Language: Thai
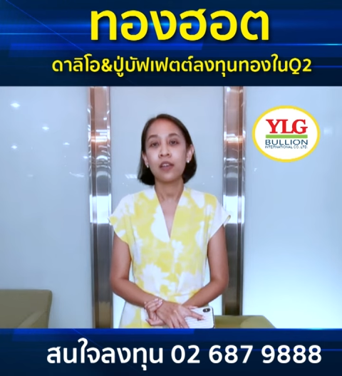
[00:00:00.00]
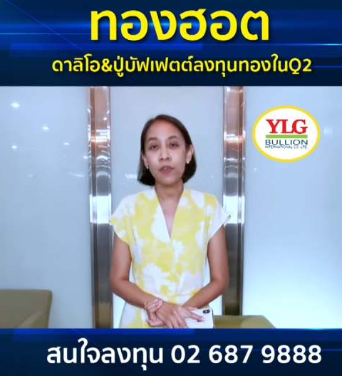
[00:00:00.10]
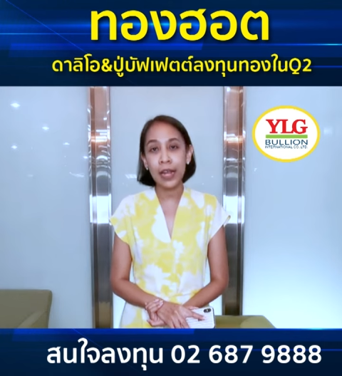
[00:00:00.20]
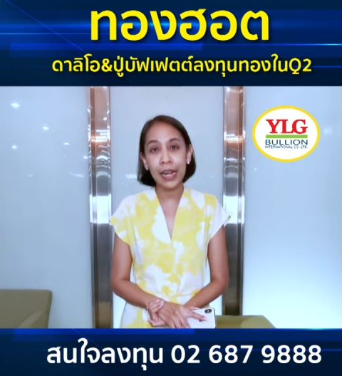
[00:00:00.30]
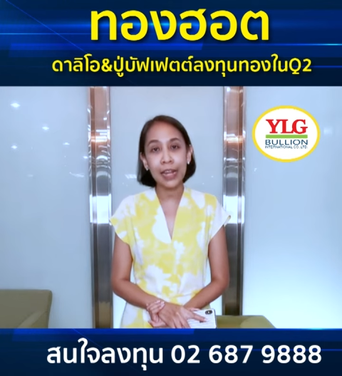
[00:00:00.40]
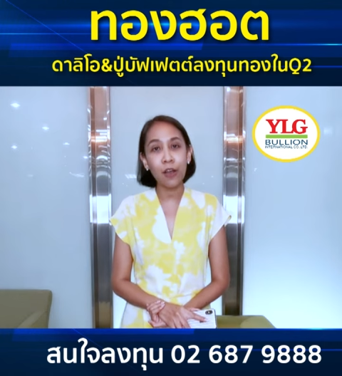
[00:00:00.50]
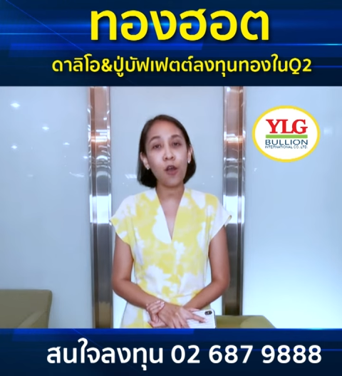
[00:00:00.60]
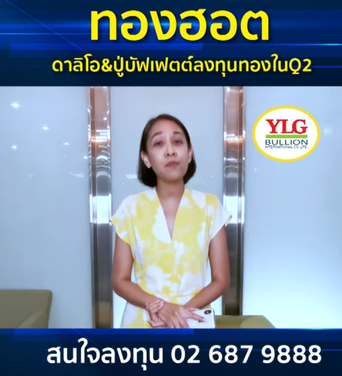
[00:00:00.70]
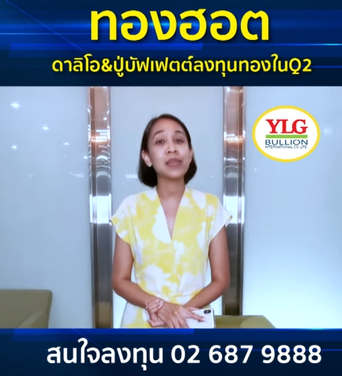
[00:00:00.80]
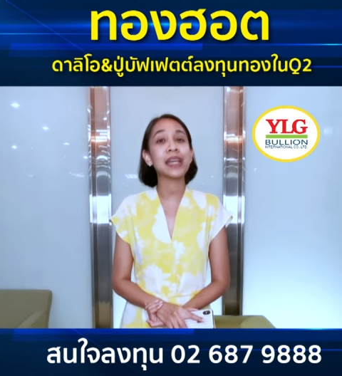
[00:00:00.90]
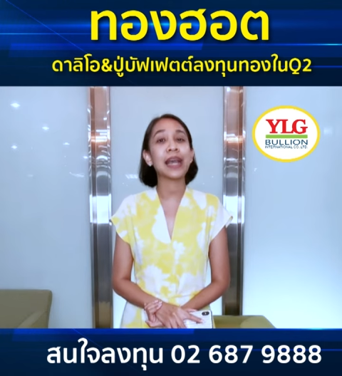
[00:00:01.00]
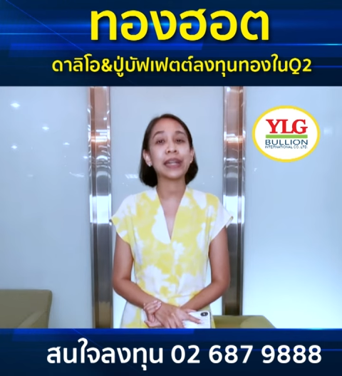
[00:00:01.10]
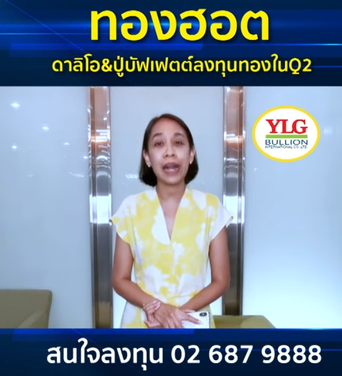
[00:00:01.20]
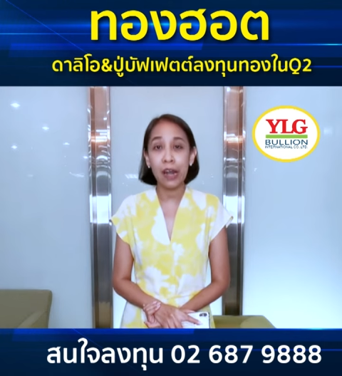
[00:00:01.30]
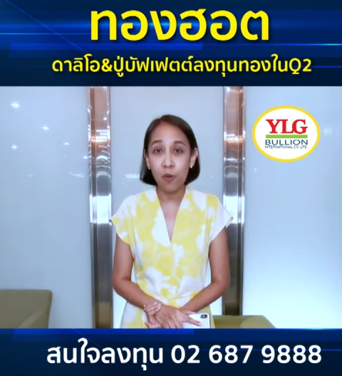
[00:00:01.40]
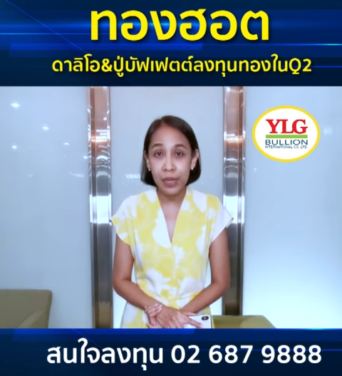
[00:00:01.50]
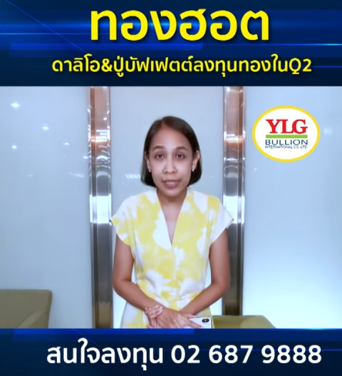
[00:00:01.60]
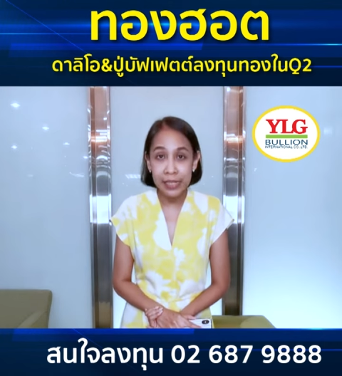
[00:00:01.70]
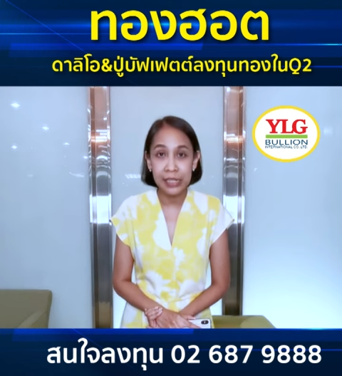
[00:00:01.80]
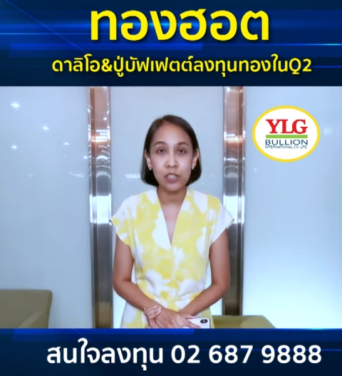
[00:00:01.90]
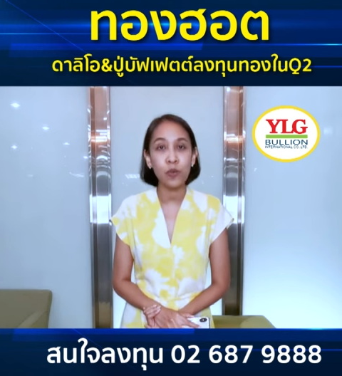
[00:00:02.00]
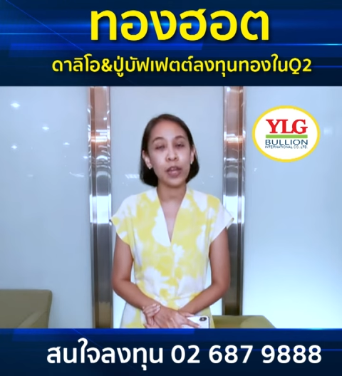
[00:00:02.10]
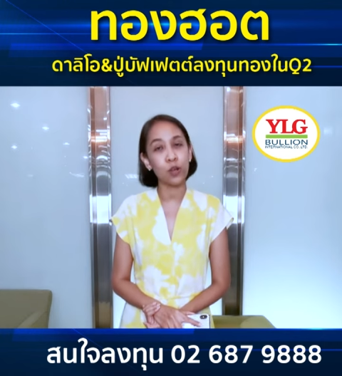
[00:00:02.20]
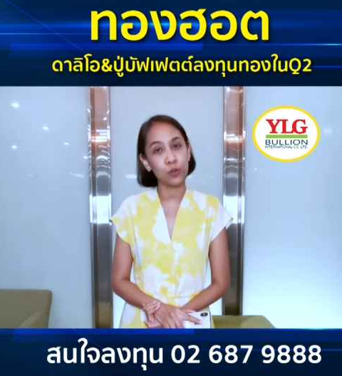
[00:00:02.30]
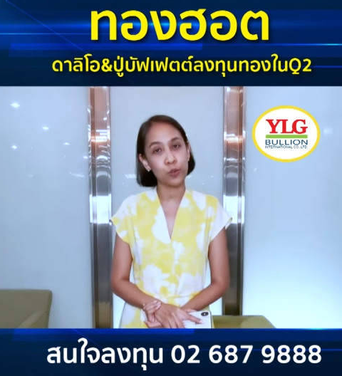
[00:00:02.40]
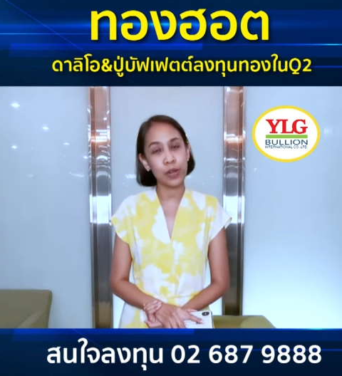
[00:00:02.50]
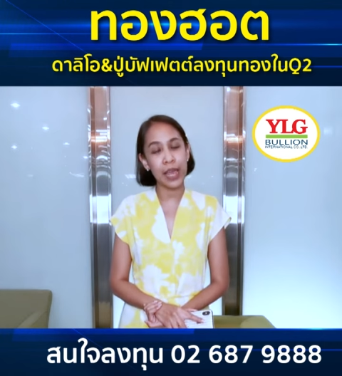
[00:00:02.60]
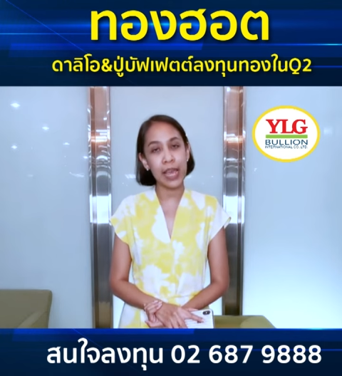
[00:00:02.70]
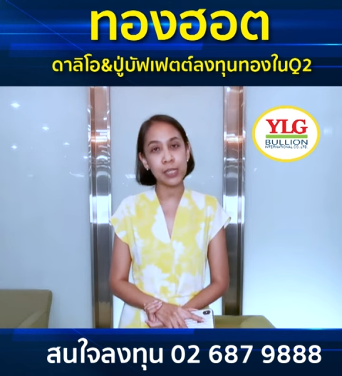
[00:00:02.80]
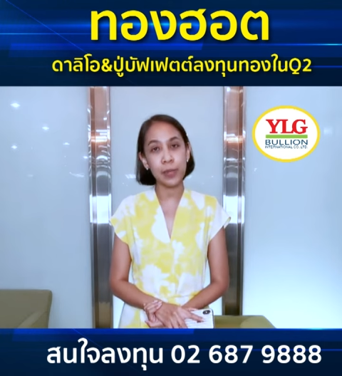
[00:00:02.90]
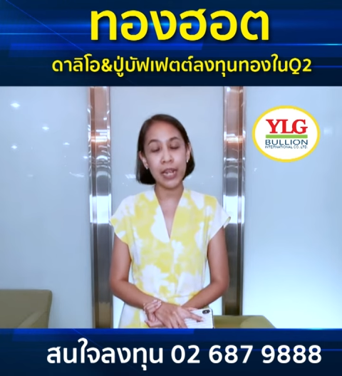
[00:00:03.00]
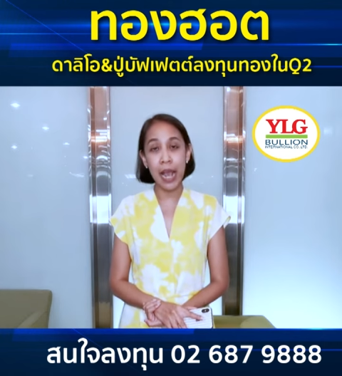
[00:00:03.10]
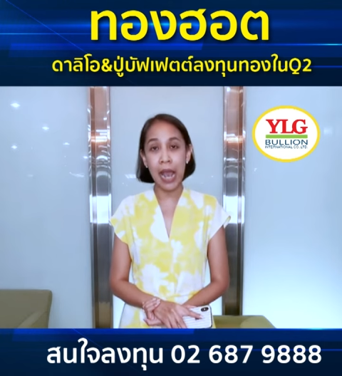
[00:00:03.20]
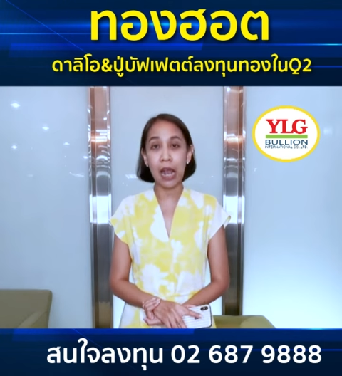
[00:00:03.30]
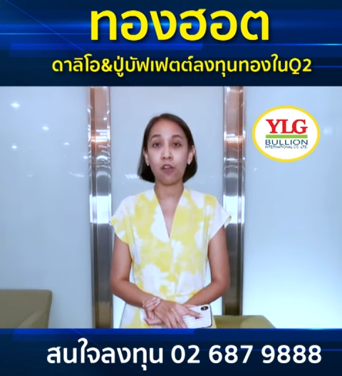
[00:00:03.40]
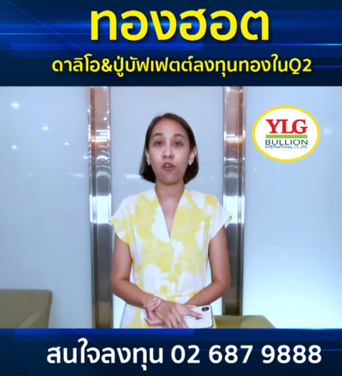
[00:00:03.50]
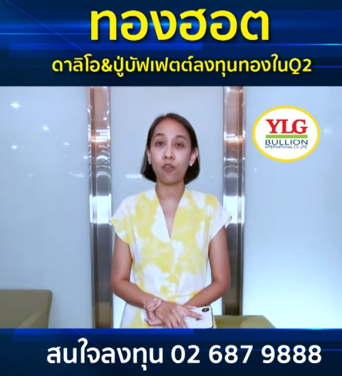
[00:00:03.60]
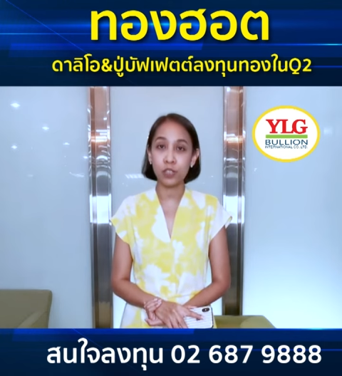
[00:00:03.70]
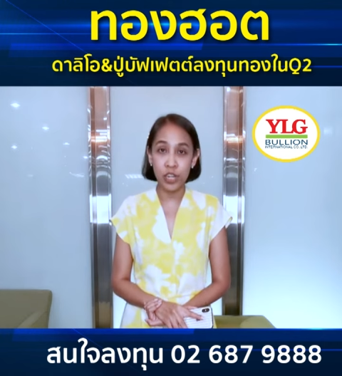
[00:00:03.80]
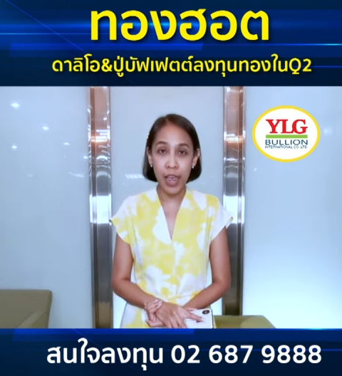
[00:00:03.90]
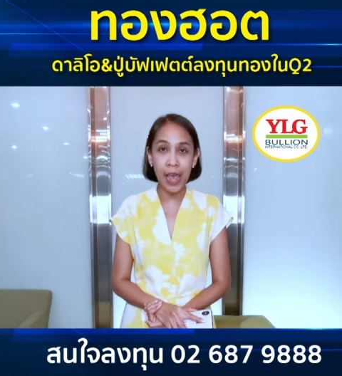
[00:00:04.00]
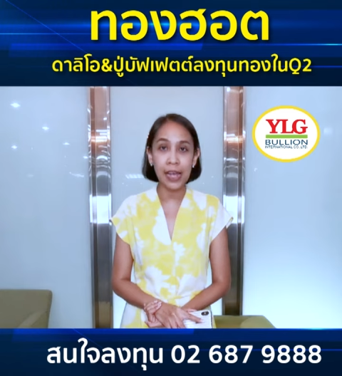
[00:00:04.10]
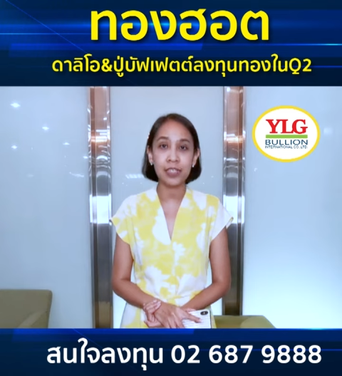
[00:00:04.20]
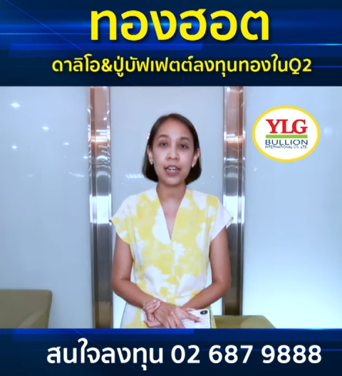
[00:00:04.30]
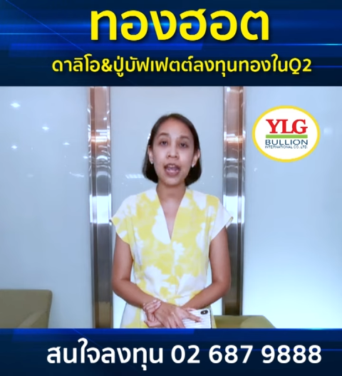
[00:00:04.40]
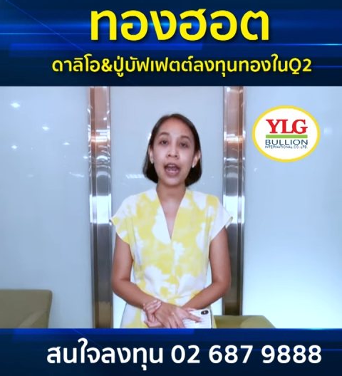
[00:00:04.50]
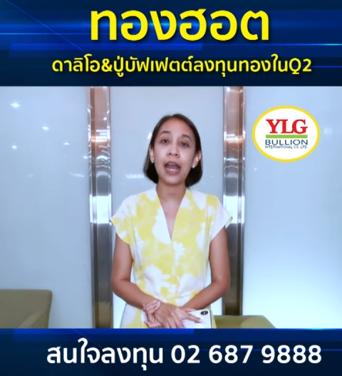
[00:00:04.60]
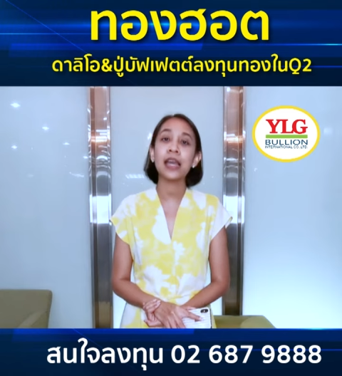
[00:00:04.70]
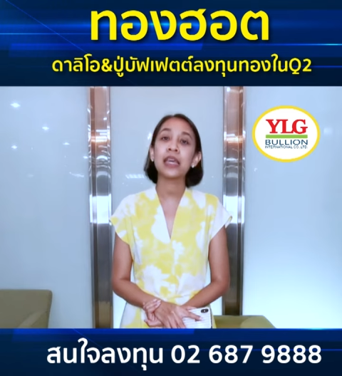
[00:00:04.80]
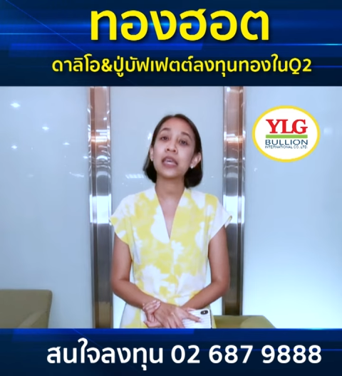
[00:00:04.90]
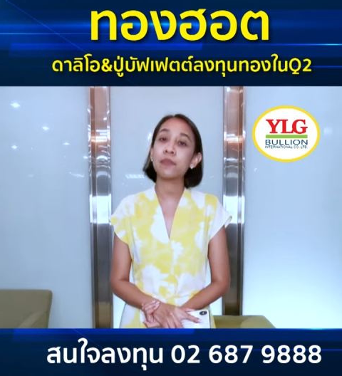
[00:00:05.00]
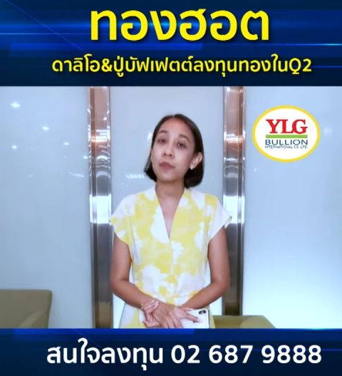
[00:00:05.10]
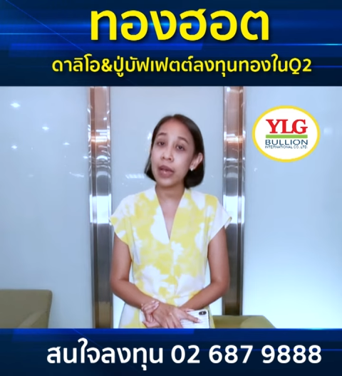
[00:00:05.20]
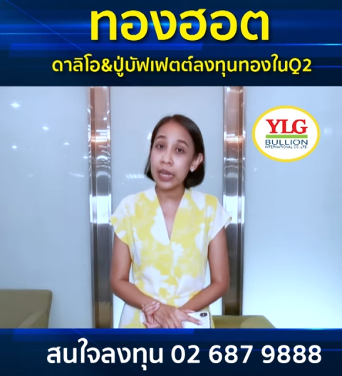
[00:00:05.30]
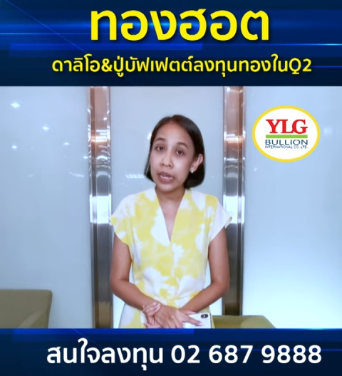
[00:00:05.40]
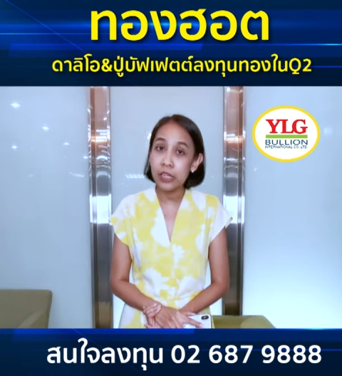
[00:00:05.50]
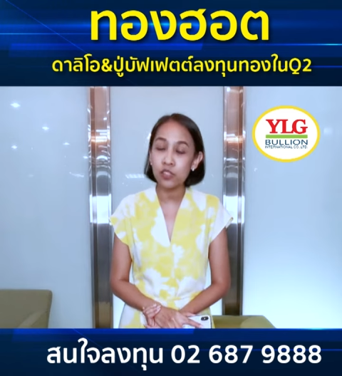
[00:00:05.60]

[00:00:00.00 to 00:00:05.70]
เรนาริโอ่อมมีการเข้ามาซื้อหน่วยลงทุนใน SPDR Go Shares นะคะ อีกประมาณ